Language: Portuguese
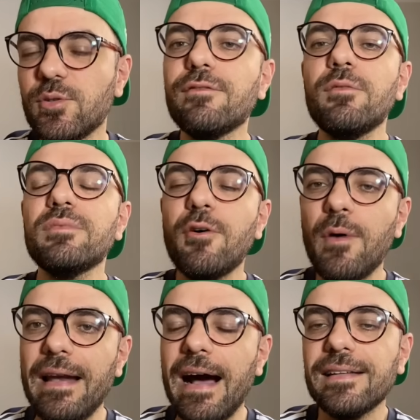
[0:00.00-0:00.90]
Então vamos dar uma
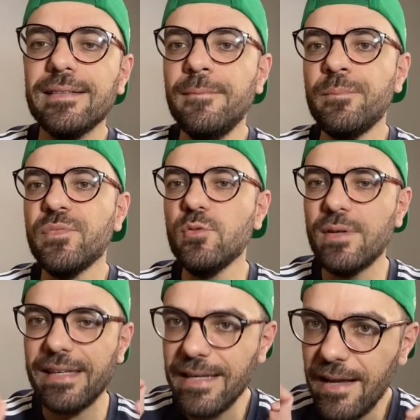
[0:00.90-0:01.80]
olhada no
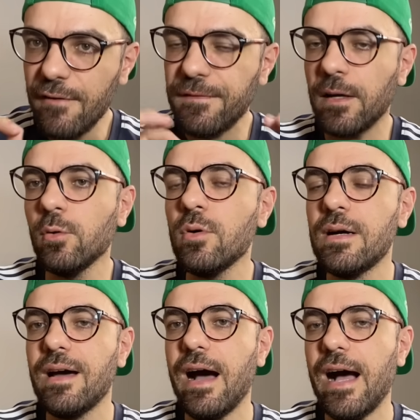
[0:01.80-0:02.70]
que ele falou